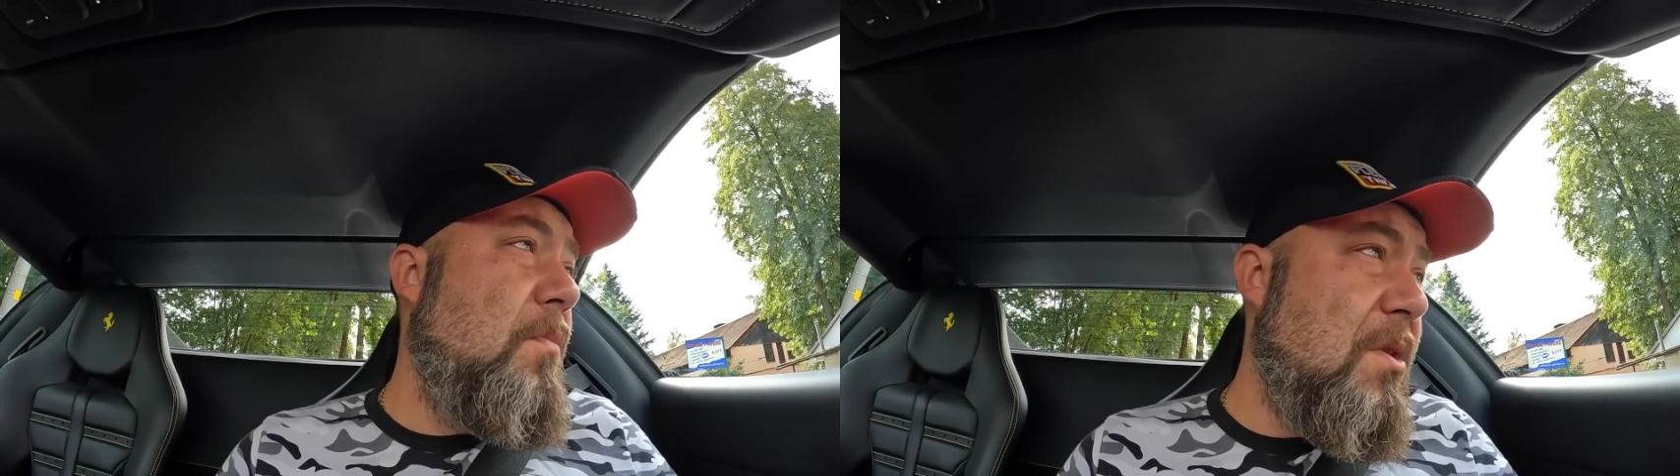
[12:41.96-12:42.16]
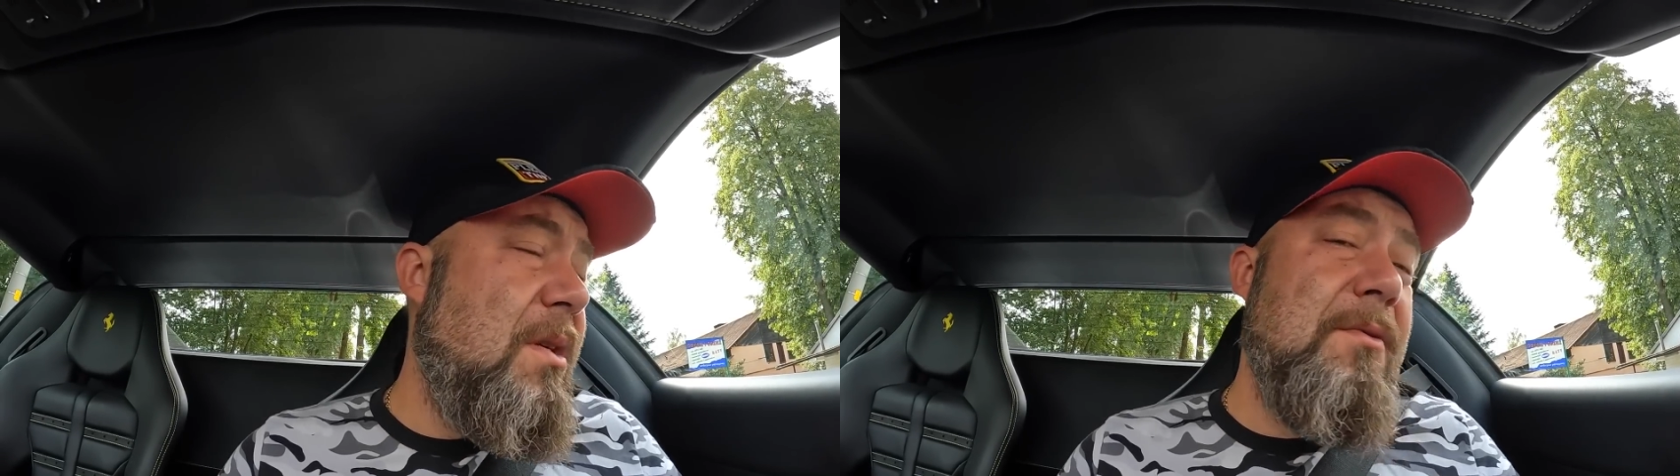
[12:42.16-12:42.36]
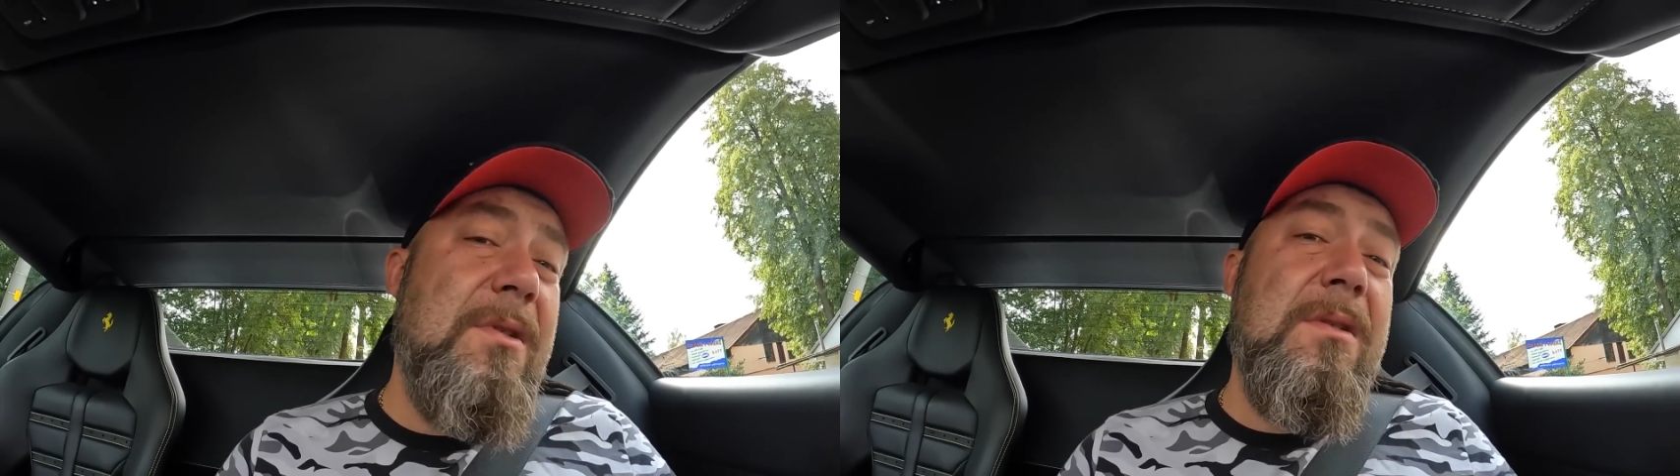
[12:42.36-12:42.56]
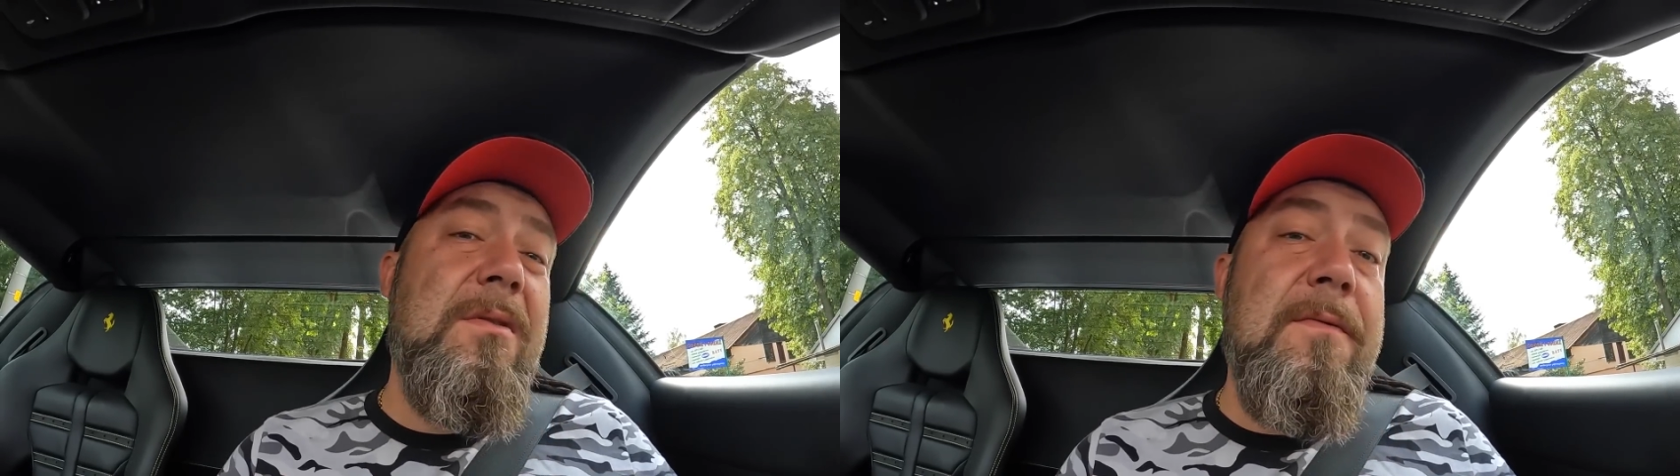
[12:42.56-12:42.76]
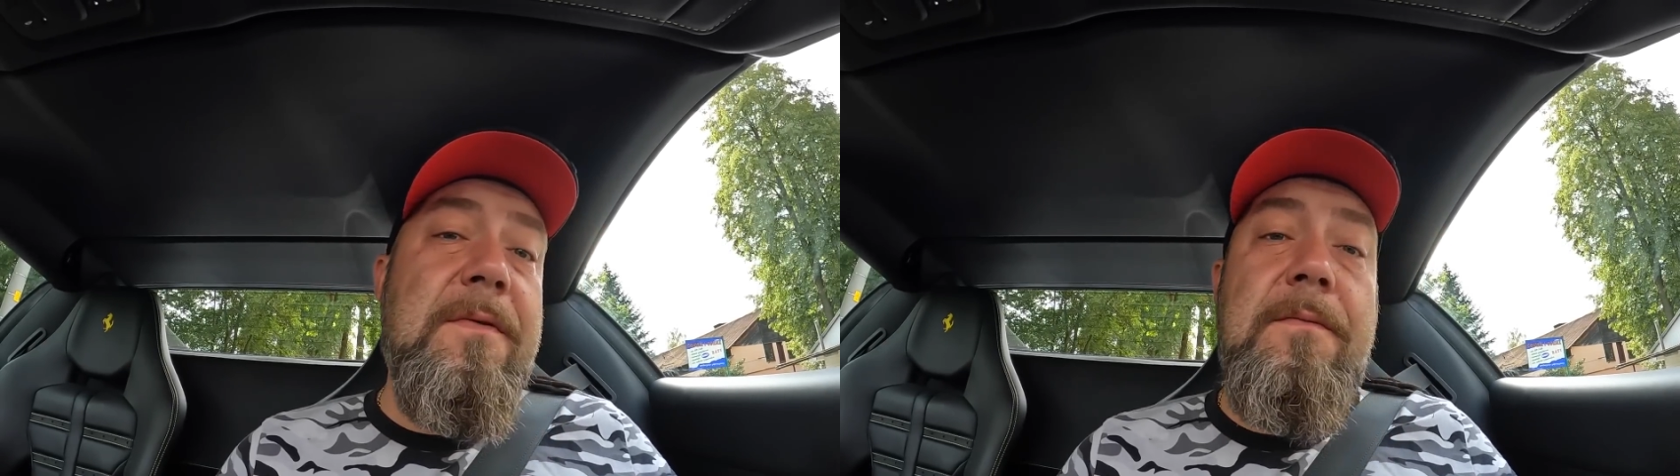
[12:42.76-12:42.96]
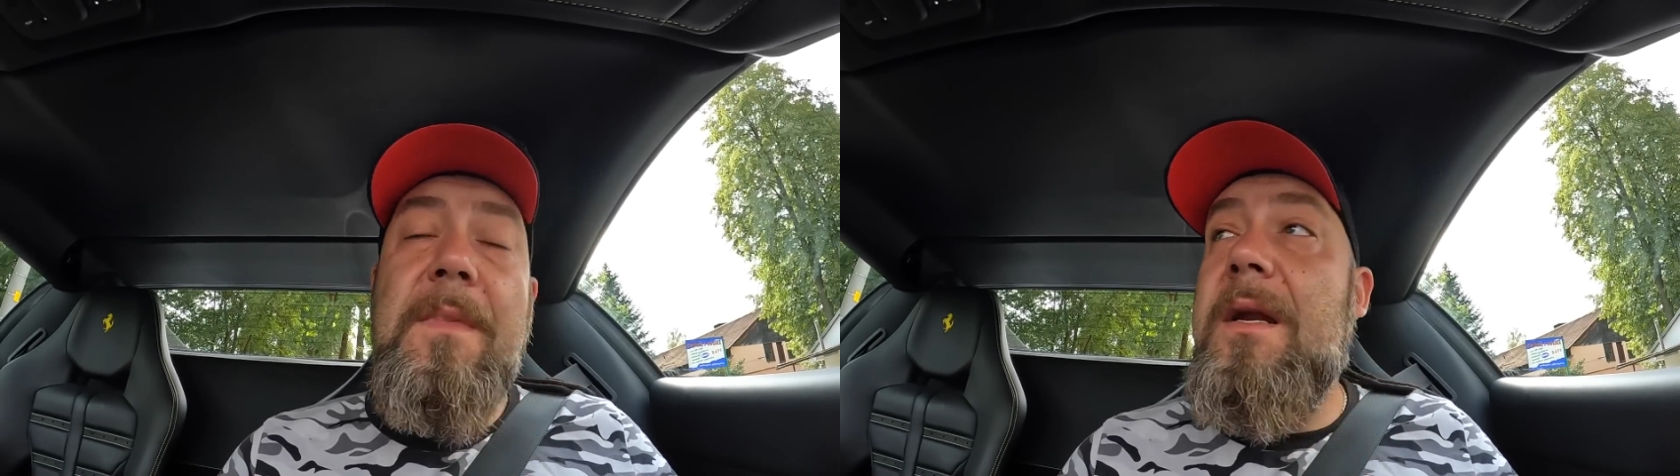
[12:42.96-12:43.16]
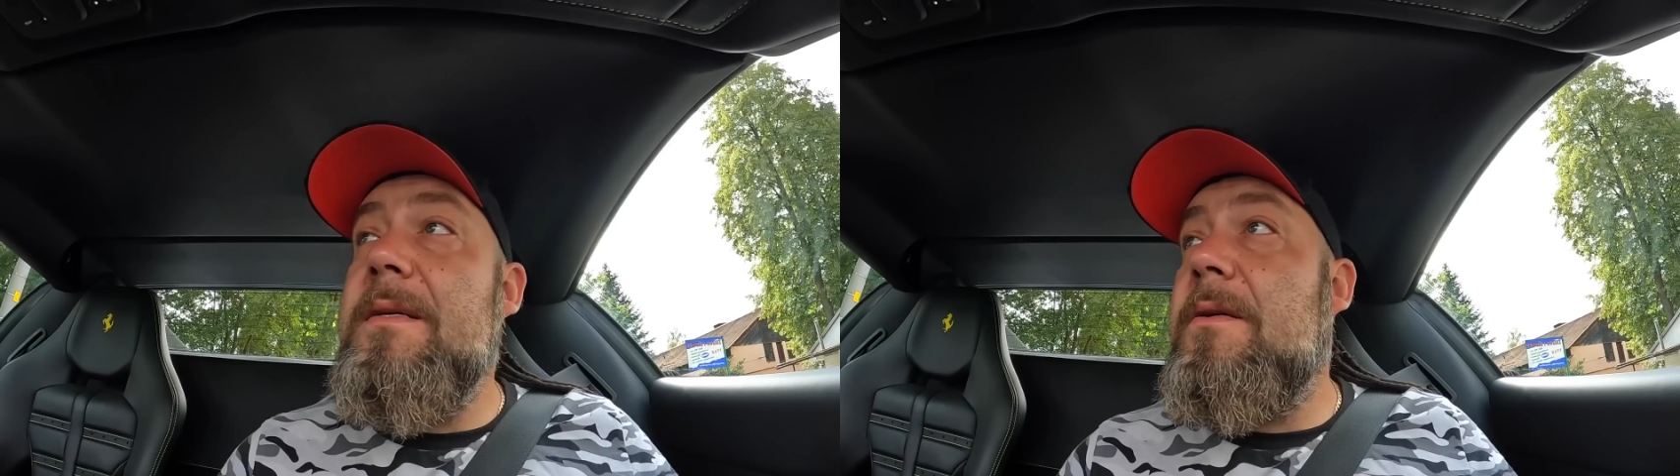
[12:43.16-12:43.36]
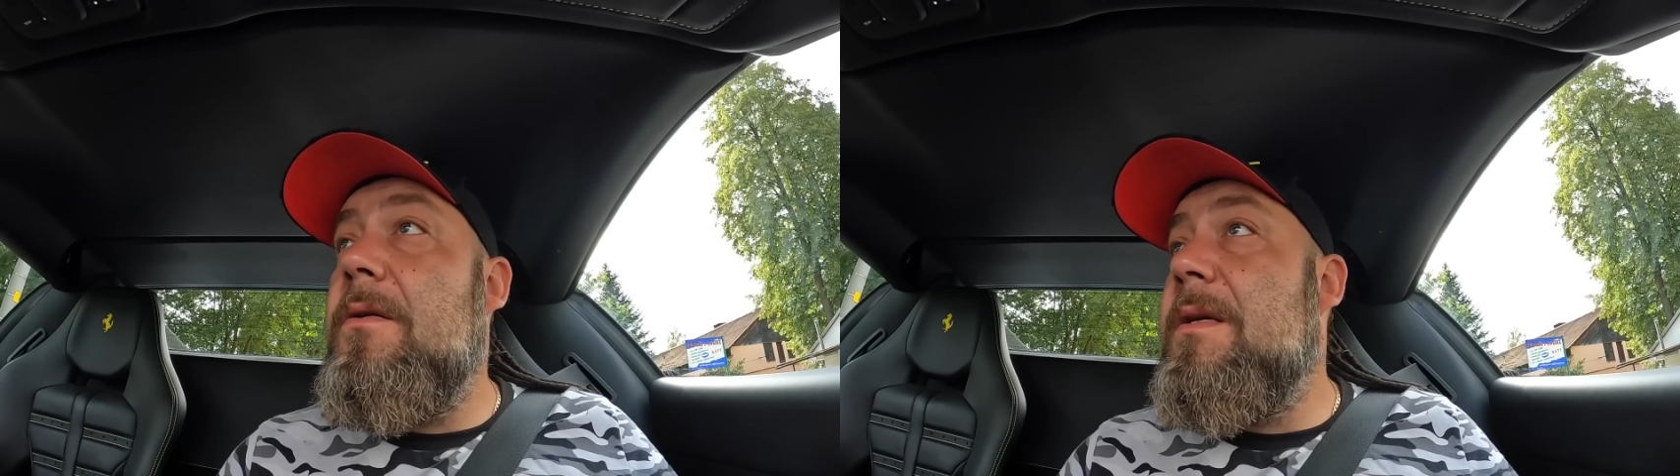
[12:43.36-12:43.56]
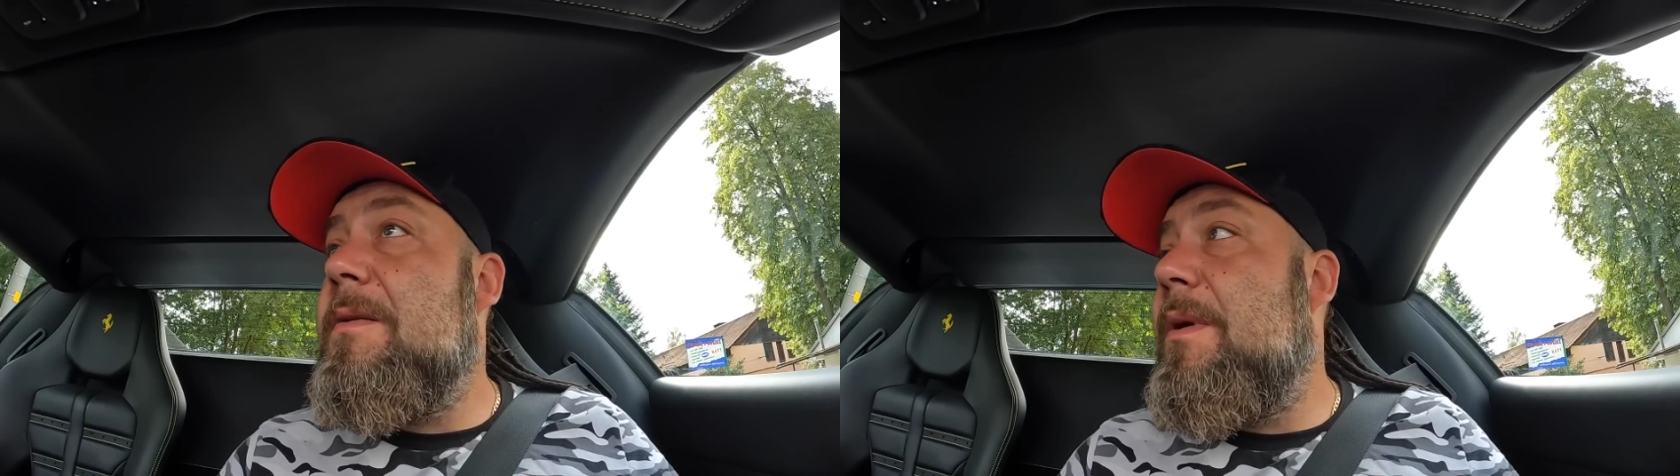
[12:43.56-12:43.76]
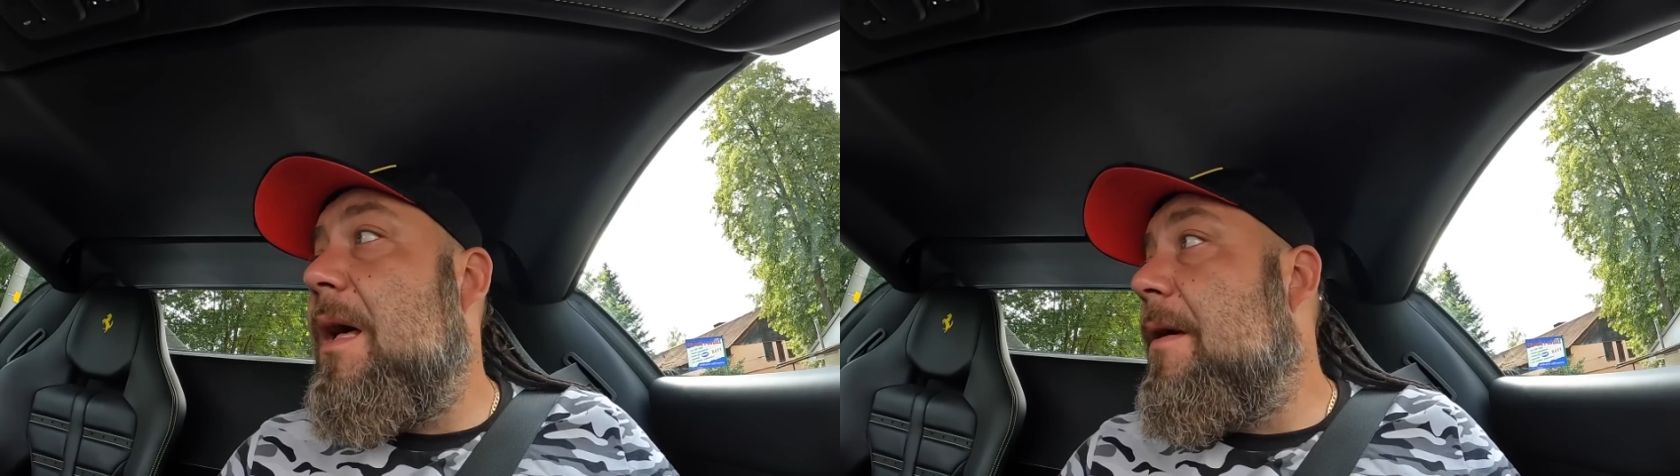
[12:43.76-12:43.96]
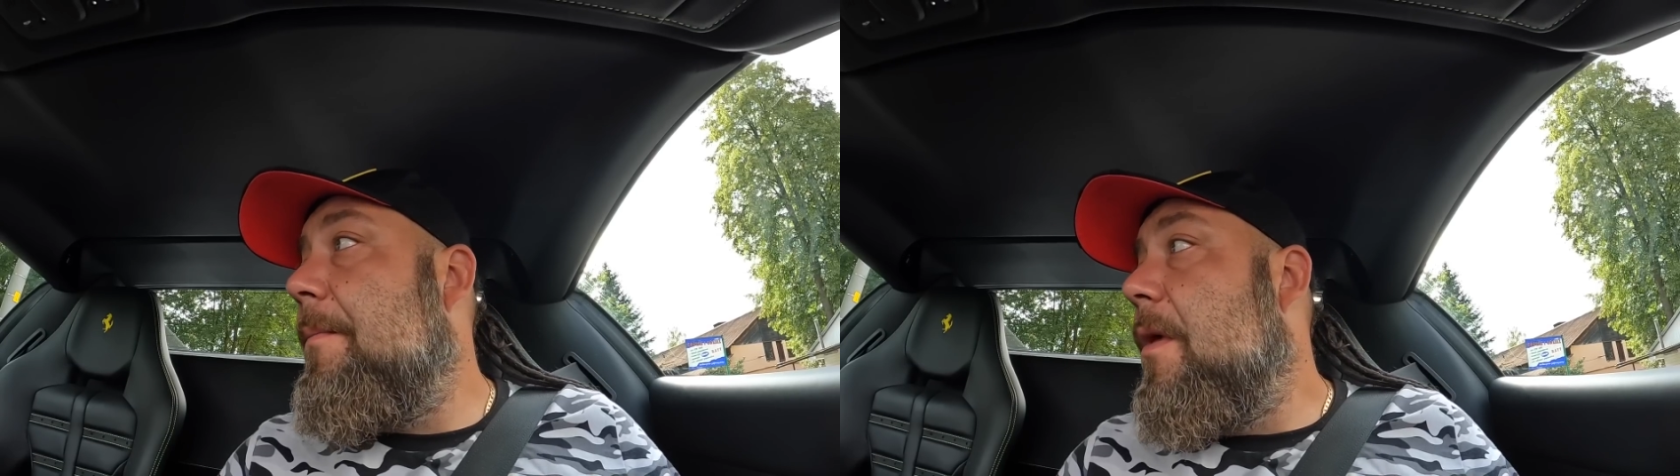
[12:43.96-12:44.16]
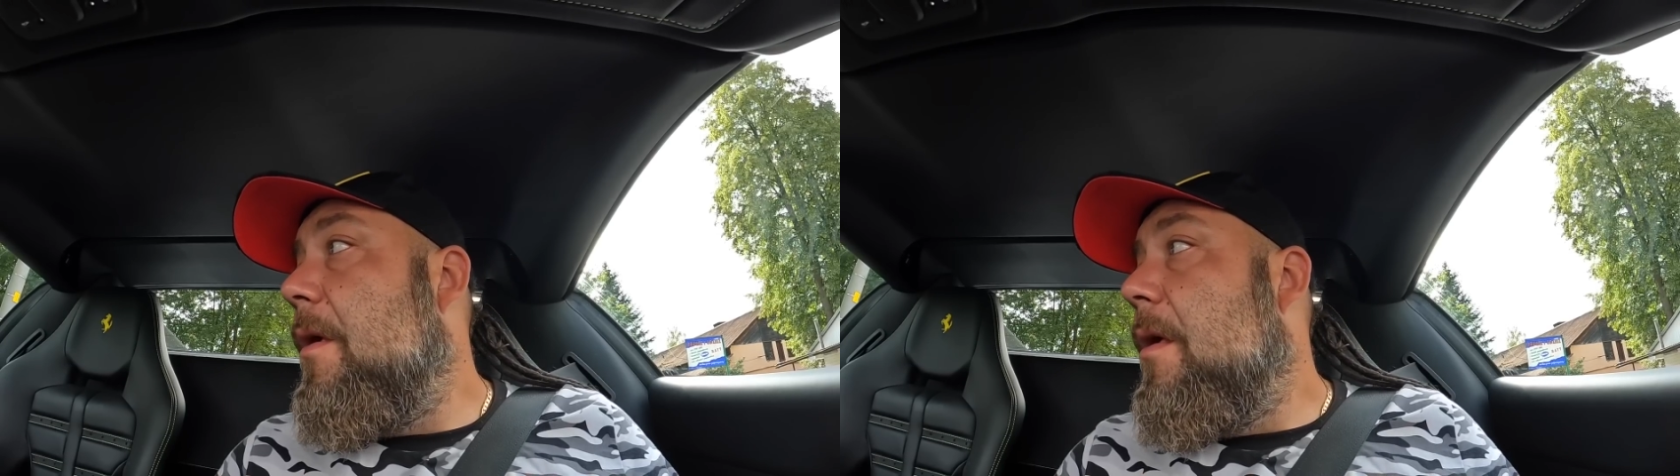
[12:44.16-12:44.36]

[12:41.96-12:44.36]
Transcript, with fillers: czyli wszystko w miarę zgodnie z planem.